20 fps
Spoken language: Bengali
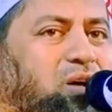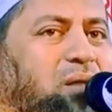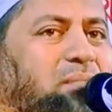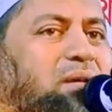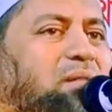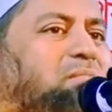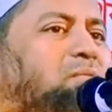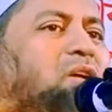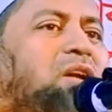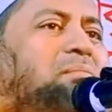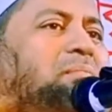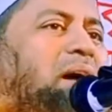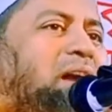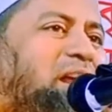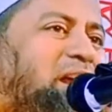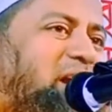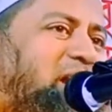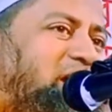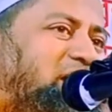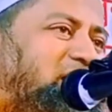আমার মন
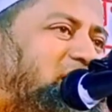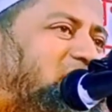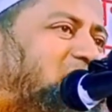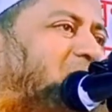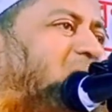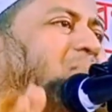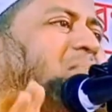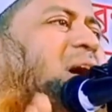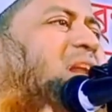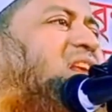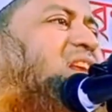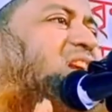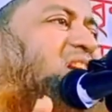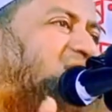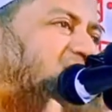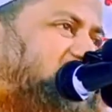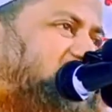মানে নাই আমি পারি নাই